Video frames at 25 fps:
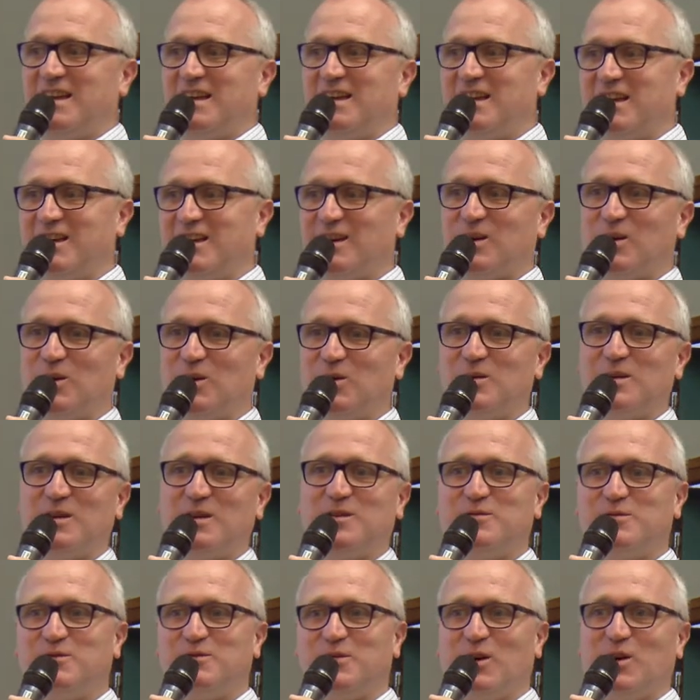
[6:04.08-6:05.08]
les grands,
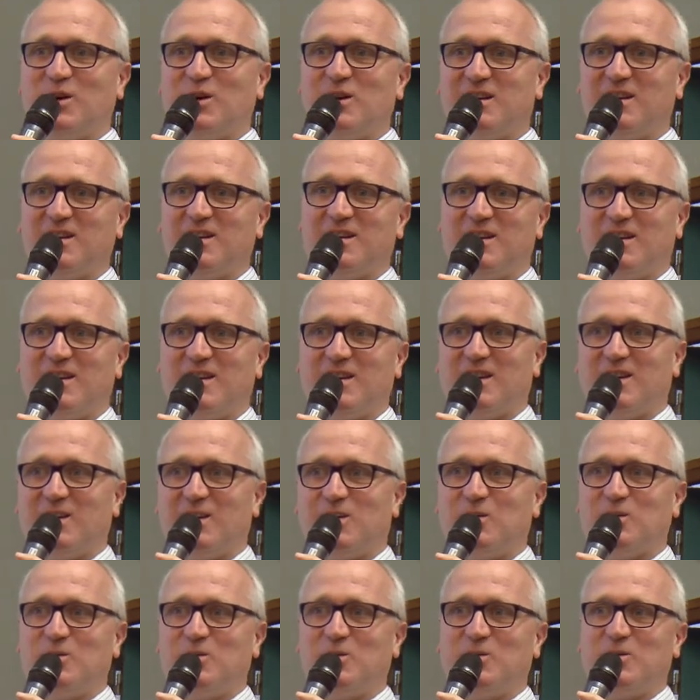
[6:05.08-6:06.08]
ils volent
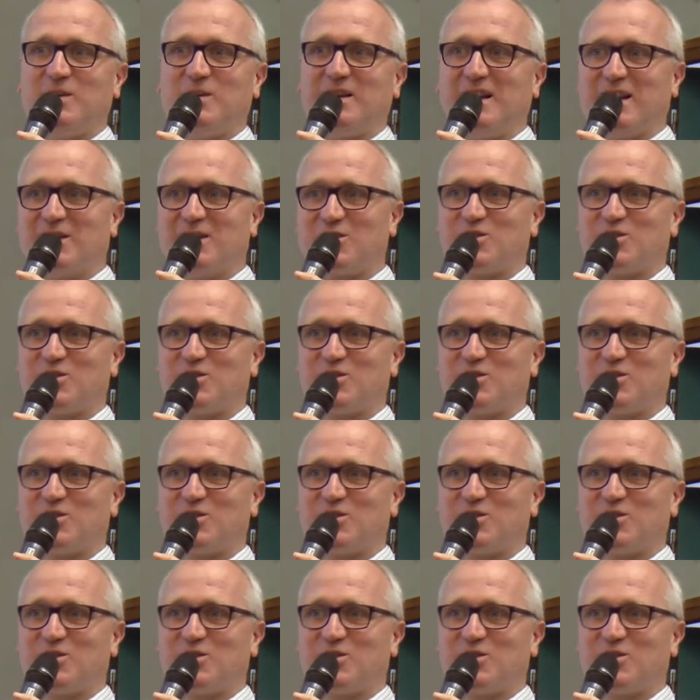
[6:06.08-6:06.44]
ou ils,